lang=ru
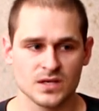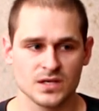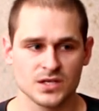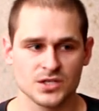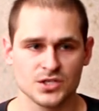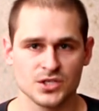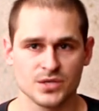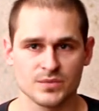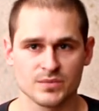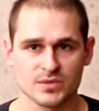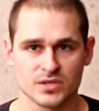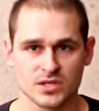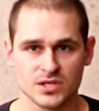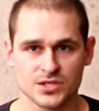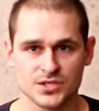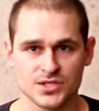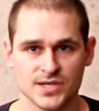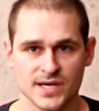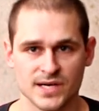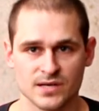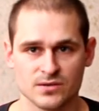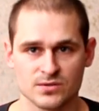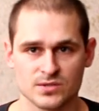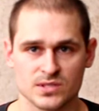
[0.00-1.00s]
чем
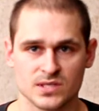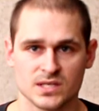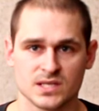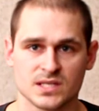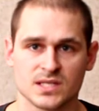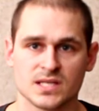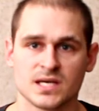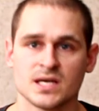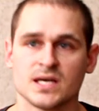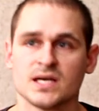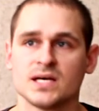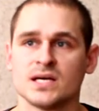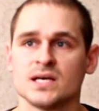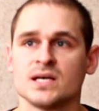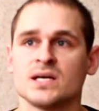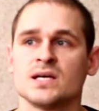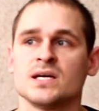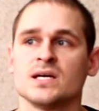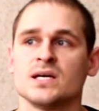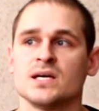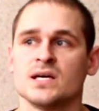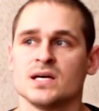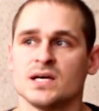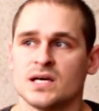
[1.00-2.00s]
отличаются от
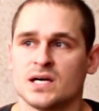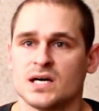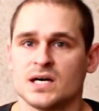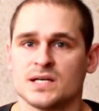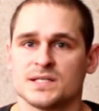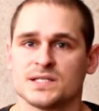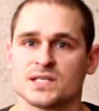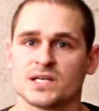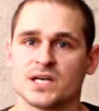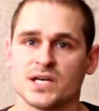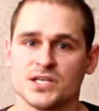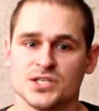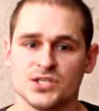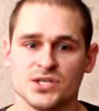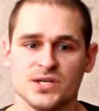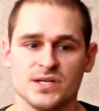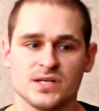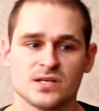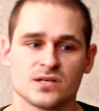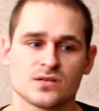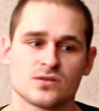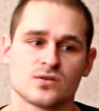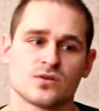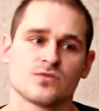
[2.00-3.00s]

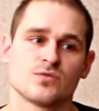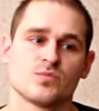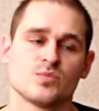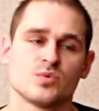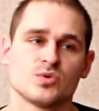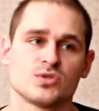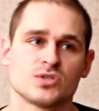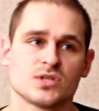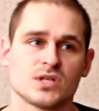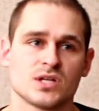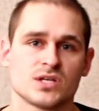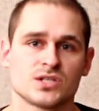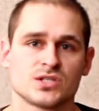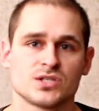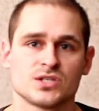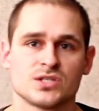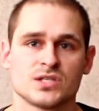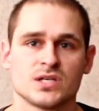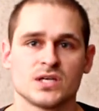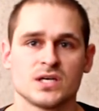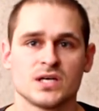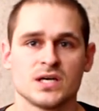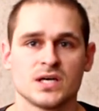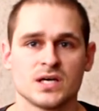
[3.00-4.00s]
отягощений, которые вы будете ложить
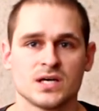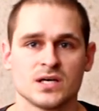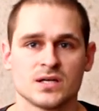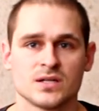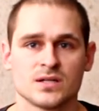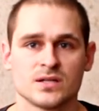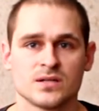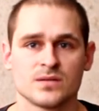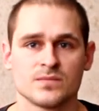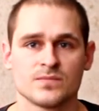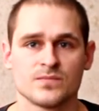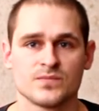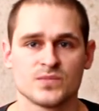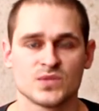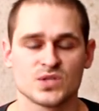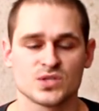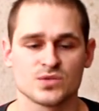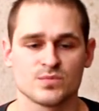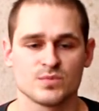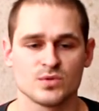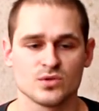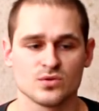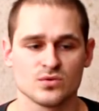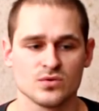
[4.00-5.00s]
на
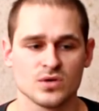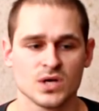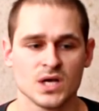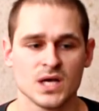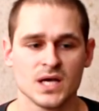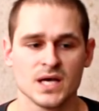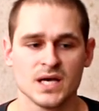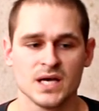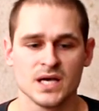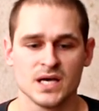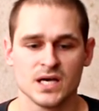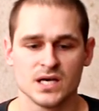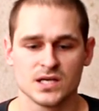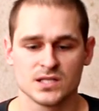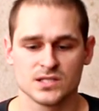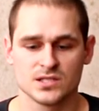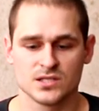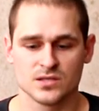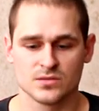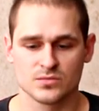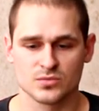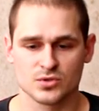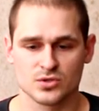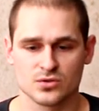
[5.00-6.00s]
спину,
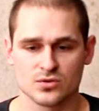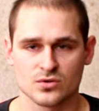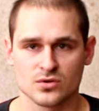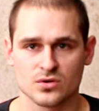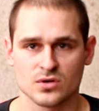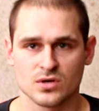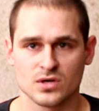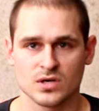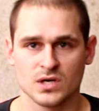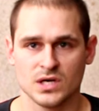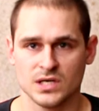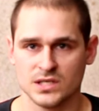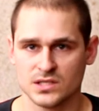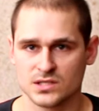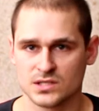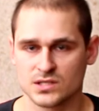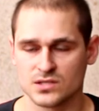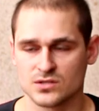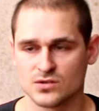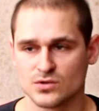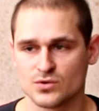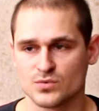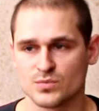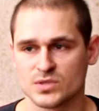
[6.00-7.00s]
тем, что они
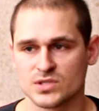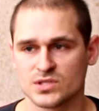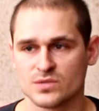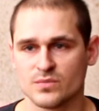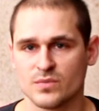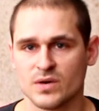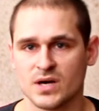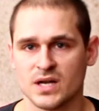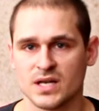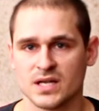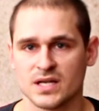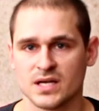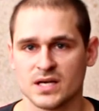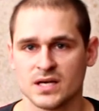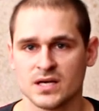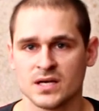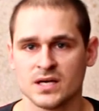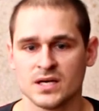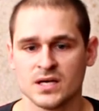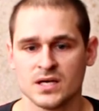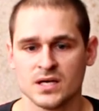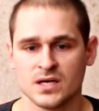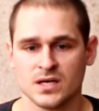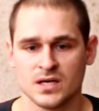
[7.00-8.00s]
создают максимальное
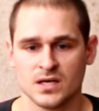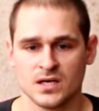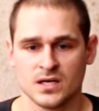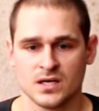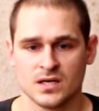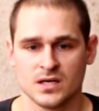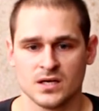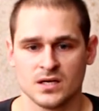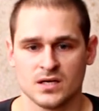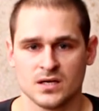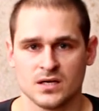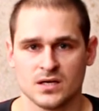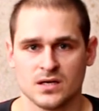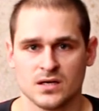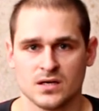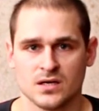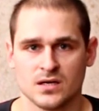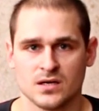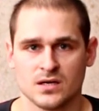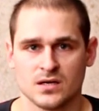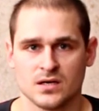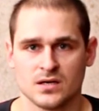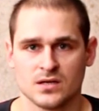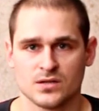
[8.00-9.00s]

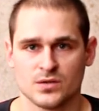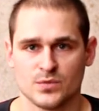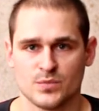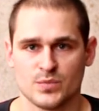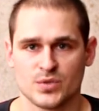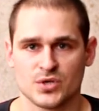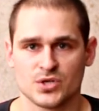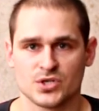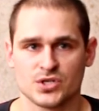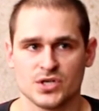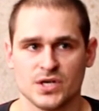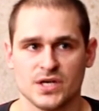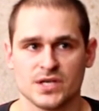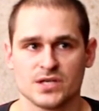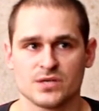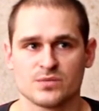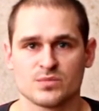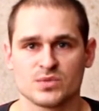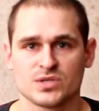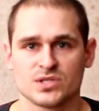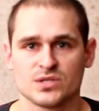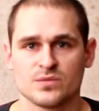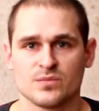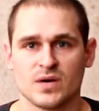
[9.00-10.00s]
напряжение,
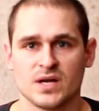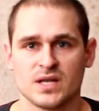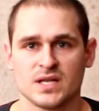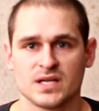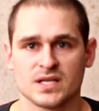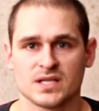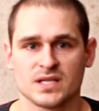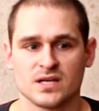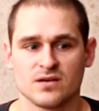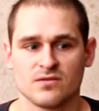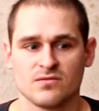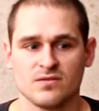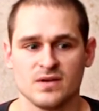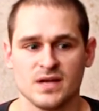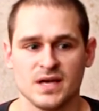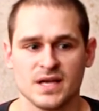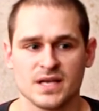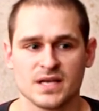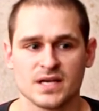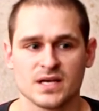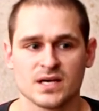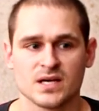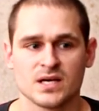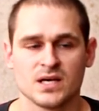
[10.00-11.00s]
максимальное
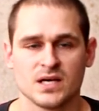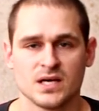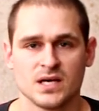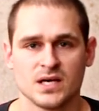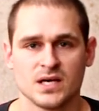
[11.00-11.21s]
давление